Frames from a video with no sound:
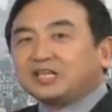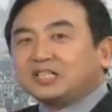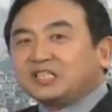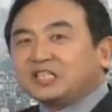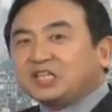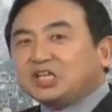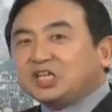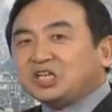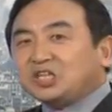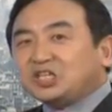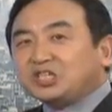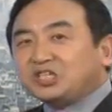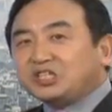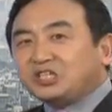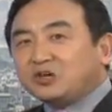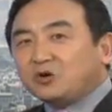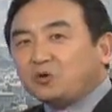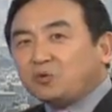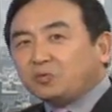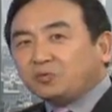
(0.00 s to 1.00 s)
即使
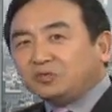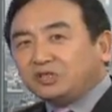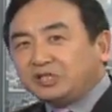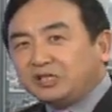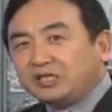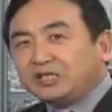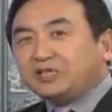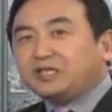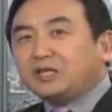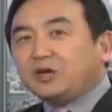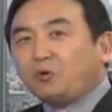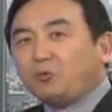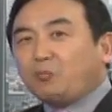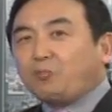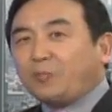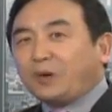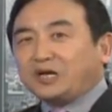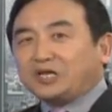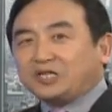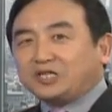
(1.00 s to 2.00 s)
你有
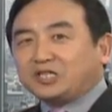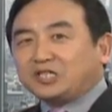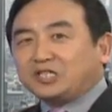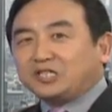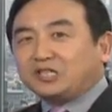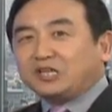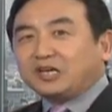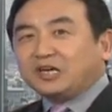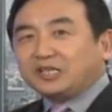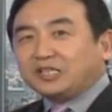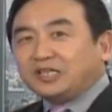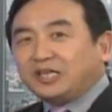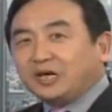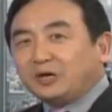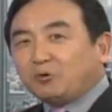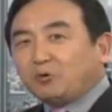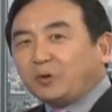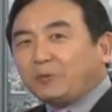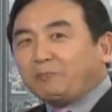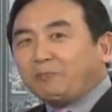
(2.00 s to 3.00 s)
本事，也
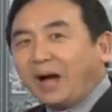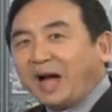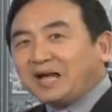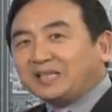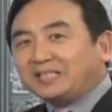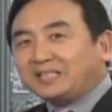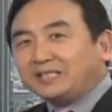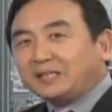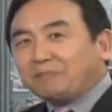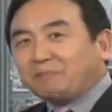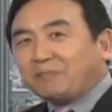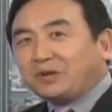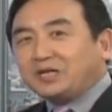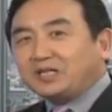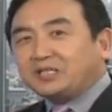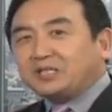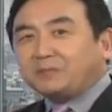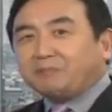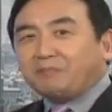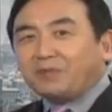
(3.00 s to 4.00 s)
会把你的
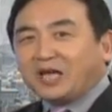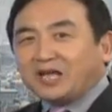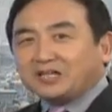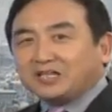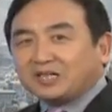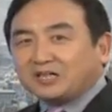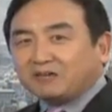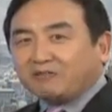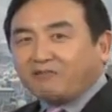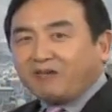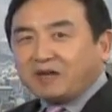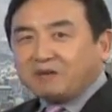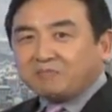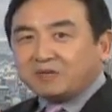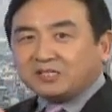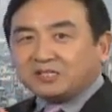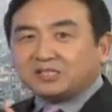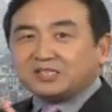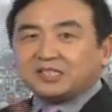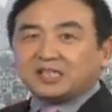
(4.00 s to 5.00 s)
本事变成了歪
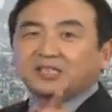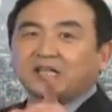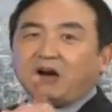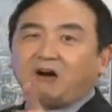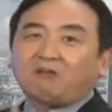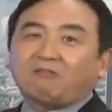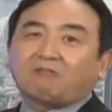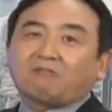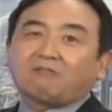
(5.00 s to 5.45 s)
门邪道。